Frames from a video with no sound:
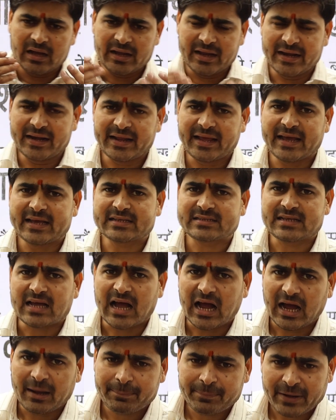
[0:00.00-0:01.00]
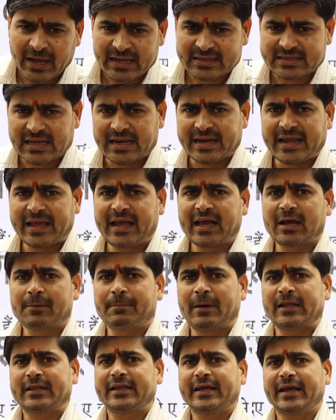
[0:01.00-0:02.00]
इन केस आप ऐसा नहीं कर
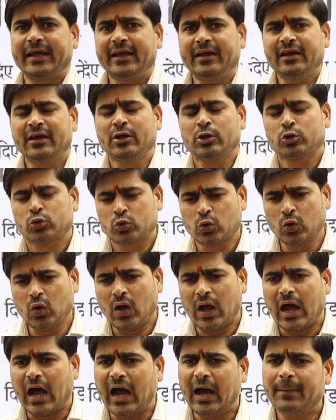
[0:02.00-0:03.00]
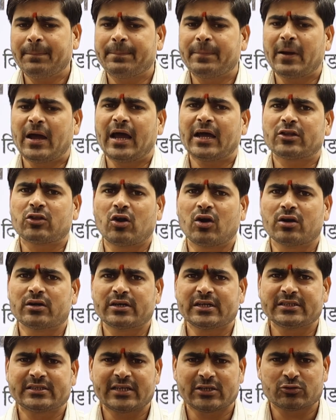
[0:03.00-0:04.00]
पाते हैं तो आप
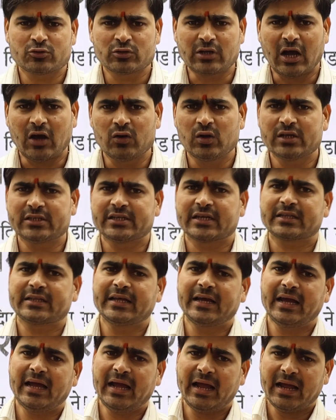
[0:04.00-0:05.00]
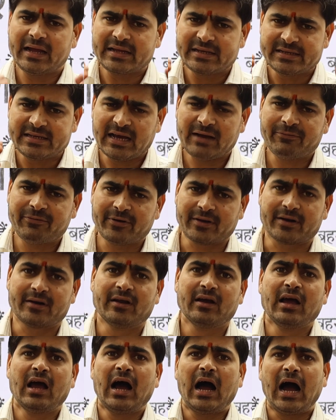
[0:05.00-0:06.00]
अथॉरिटी से सुझाव ले सकते हैं या
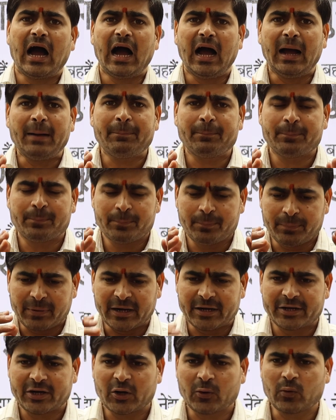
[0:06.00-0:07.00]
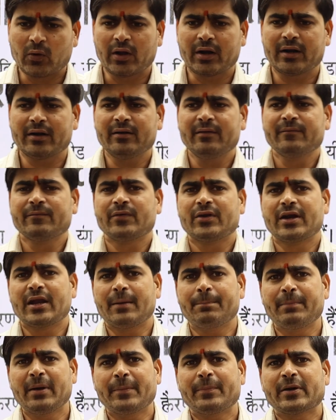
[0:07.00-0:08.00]
फिर आप पर्टिकुलर
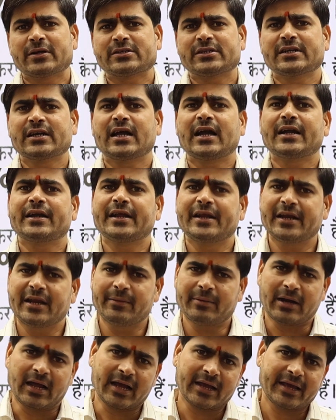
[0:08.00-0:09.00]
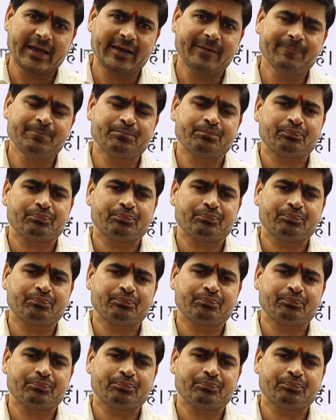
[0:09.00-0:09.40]
90 परसेंट का डीडी बना के